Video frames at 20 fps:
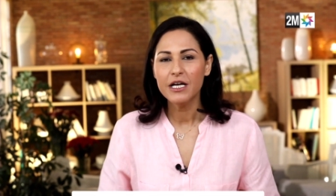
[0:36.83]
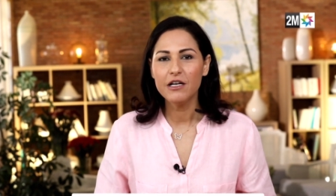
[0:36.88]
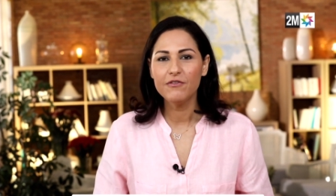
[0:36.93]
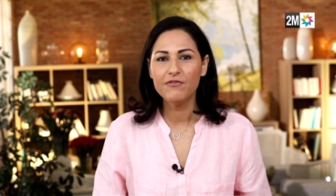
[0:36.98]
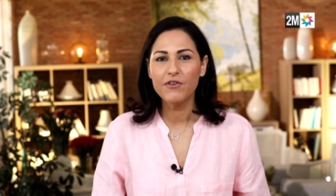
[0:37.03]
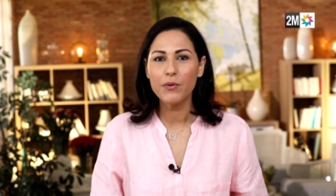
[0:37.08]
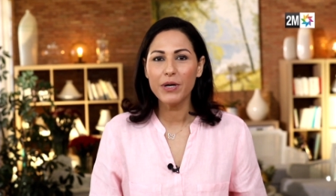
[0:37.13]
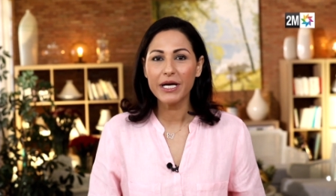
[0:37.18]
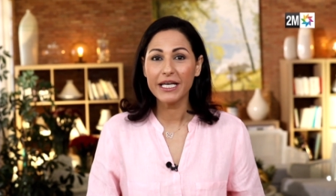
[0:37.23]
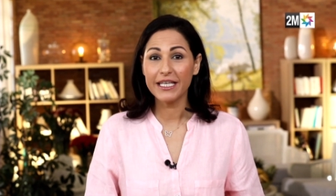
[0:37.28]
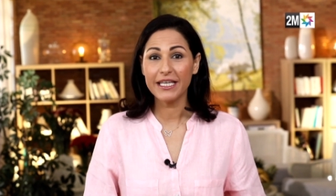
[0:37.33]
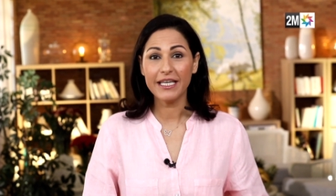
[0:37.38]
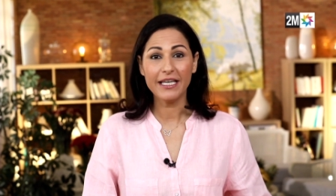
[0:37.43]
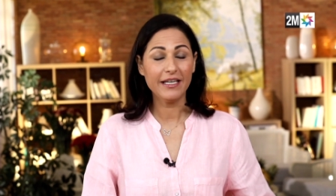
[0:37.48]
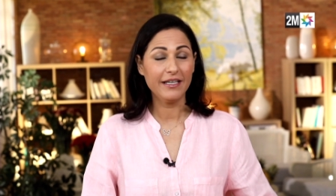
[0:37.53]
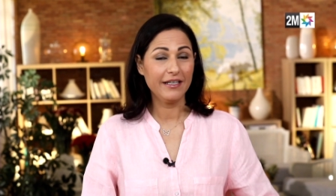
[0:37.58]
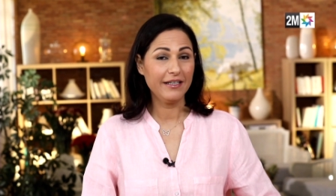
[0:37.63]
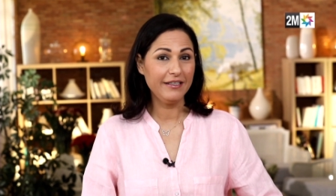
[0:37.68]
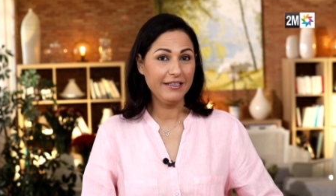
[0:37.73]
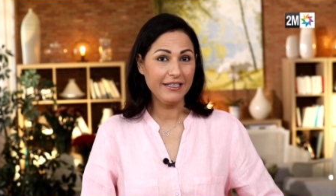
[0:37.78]

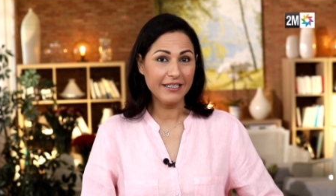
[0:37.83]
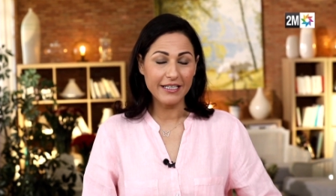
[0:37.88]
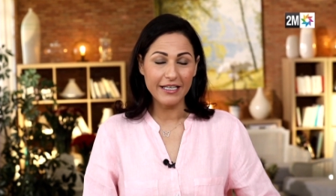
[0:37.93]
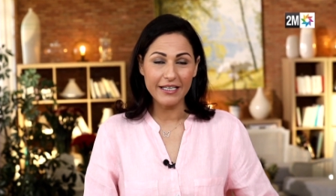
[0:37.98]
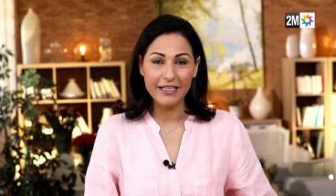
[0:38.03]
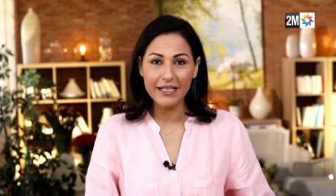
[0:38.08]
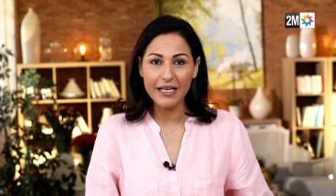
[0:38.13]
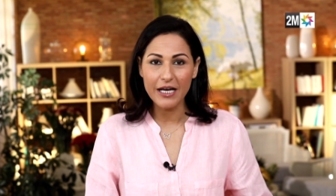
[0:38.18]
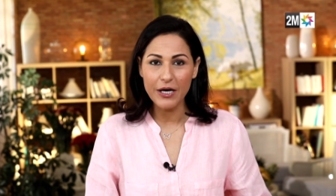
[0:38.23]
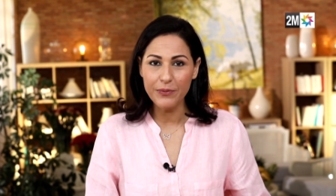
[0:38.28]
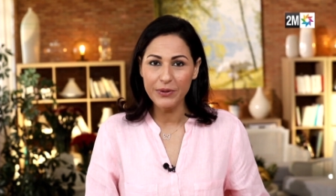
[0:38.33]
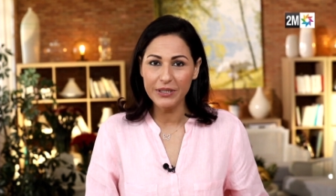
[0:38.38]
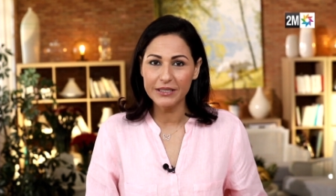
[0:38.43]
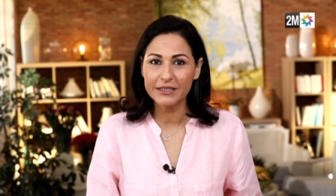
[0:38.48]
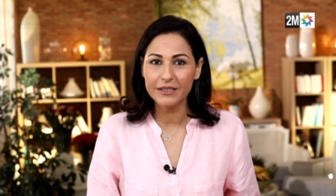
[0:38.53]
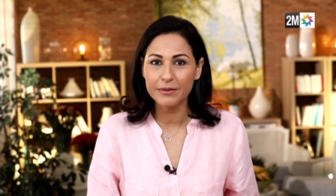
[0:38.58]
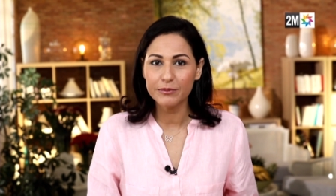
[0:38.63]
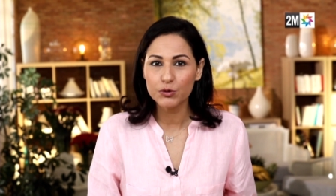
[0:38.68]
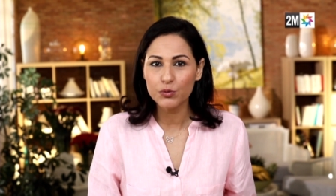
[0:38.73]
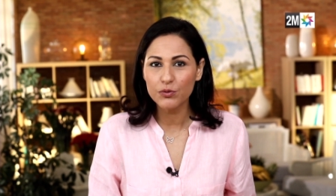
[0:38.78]
الفواكه اللي كنلقاو
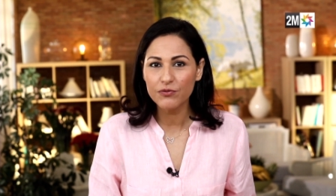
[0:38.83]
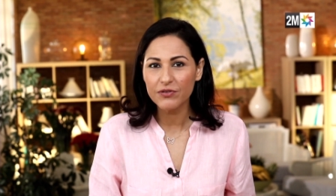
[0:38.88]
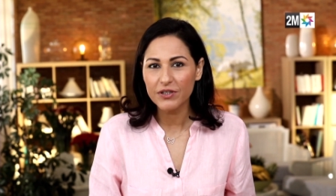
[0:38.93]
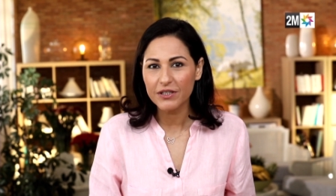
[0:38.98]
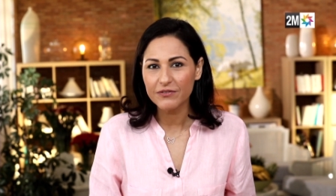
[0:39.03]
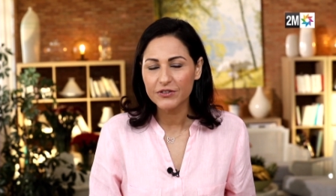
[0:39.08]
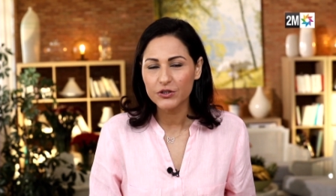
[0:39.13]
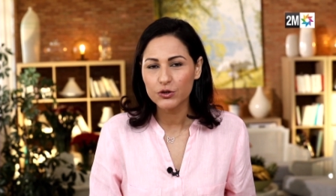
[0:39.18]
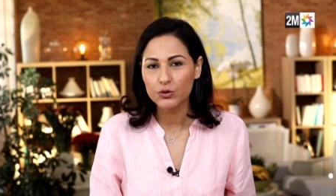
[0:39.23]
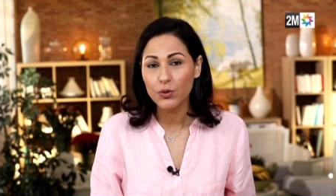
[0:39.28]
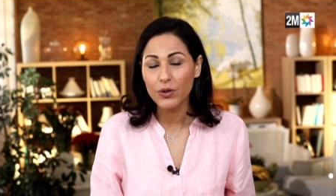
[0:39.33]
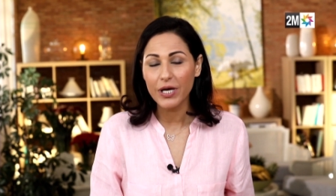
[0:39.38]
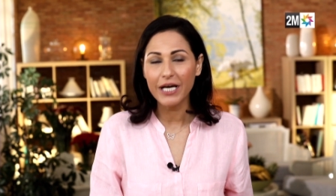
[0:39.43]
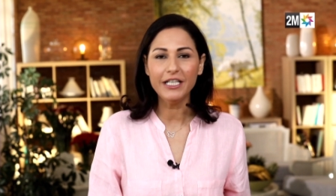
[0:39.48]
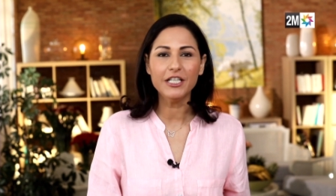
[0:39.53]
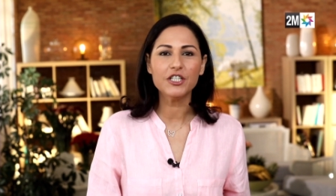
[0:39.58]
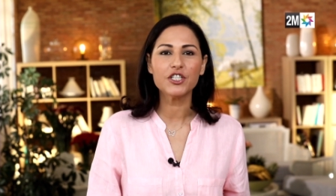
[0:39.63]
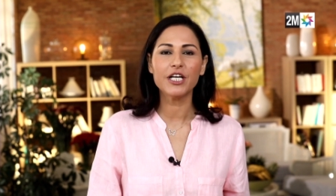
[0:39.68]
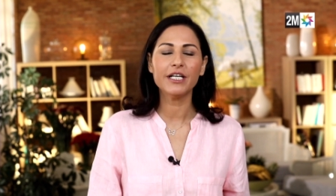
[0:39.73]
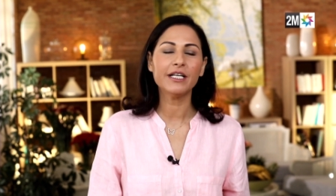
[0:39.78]
عندنا متوفره في السوق
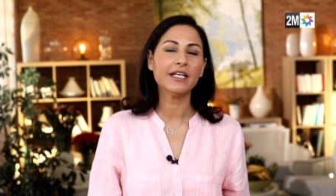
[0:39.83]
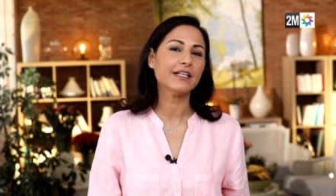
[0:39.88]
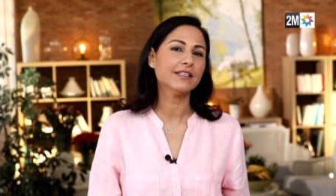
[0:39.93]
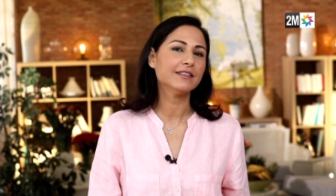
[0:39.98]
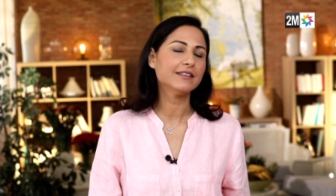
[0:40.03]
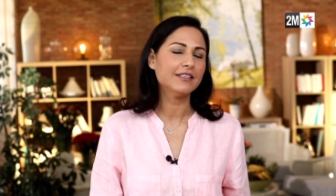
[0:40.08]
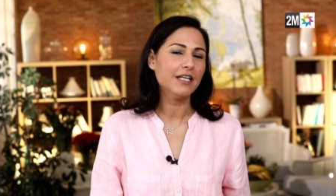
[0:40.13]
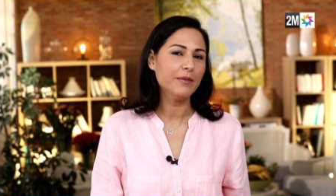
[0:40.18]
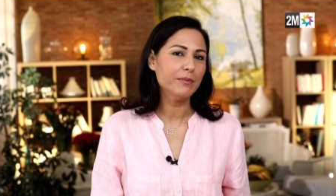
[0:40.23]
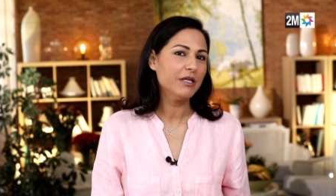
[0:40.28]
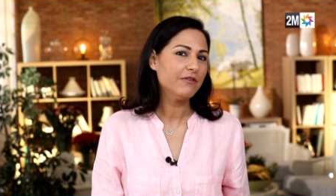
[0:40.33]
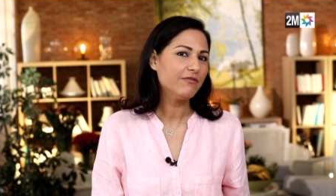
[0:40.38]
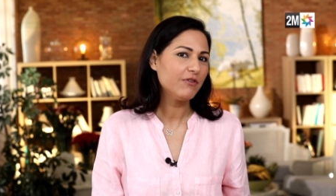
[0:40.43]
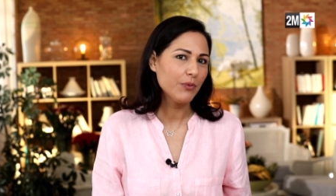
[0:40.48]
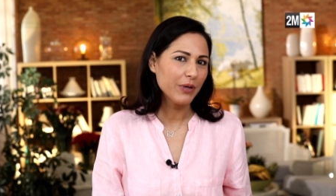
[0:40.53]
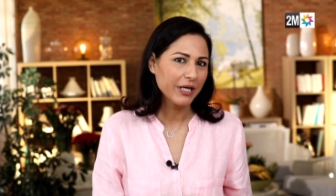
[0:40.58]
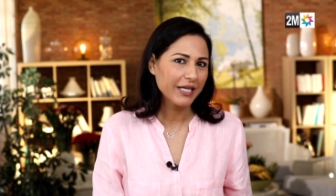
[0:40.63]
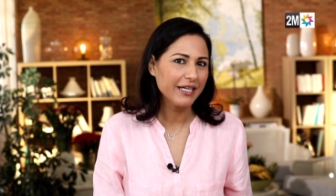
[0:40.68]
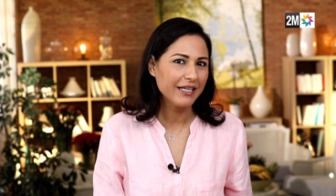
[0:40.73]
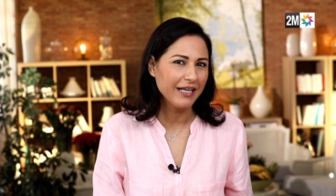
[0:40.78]
علاش انا كنستعمل
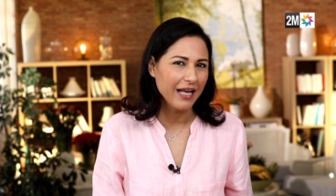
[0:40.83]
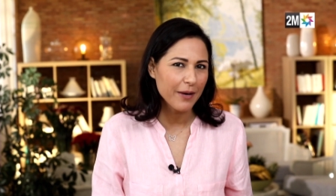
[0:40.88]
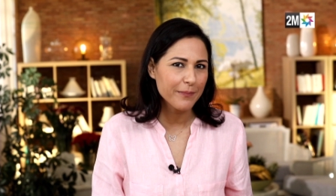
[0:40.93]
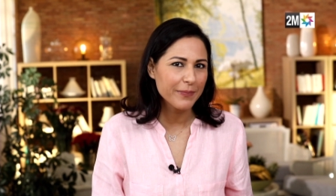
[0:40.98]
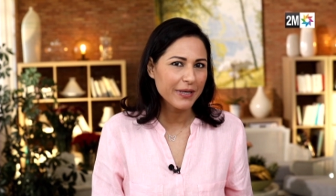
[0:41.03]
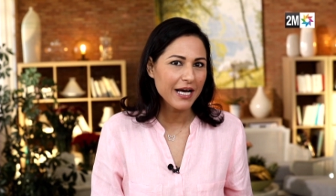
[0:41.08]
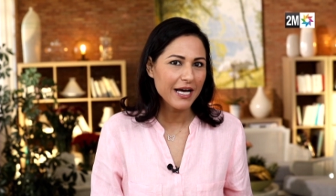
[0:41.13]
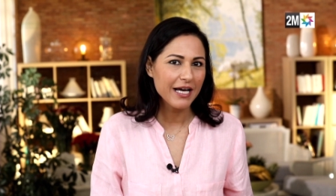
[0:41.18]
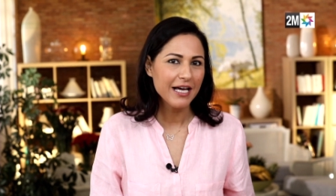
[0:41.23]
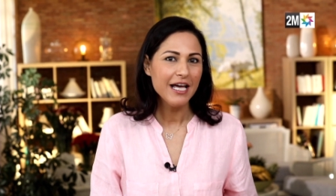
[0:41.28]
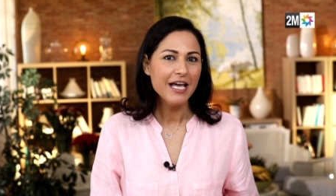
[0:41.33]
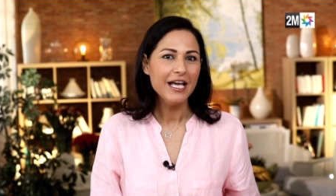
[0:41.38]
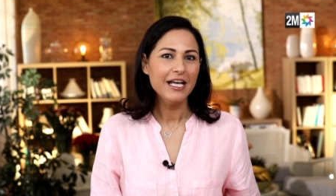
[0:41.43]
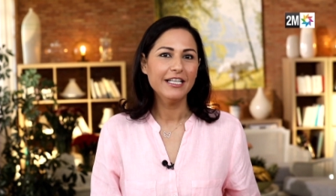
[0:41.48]
الفواكه الحمراء